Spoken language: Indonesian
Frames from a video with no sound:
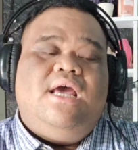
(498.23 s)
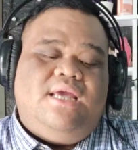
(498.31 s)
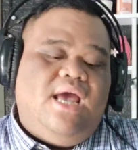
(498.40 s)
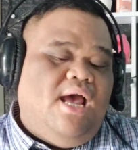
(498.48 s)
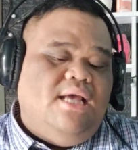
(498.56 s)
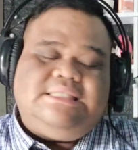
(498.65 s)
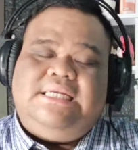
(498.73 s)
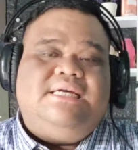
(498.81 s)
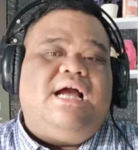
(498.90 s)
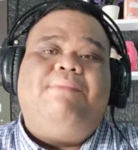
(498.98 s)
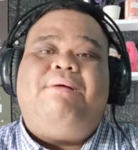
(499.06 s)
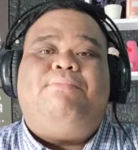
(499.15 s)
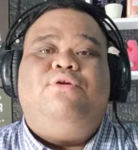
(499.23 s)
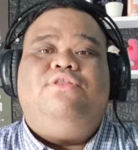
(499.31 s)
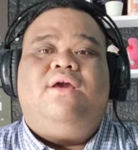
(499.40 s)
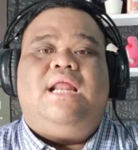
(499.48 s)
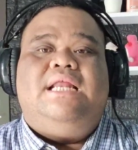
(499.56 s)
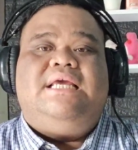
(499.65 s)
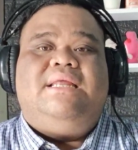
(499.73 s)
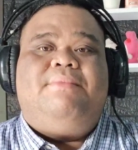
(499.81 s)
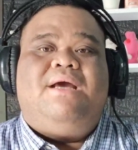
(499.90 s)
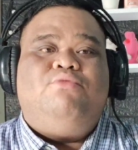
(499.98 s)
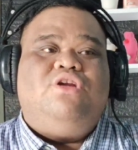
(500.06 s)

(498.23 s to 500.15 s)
ya sedekah apapun yang kalian kirimkan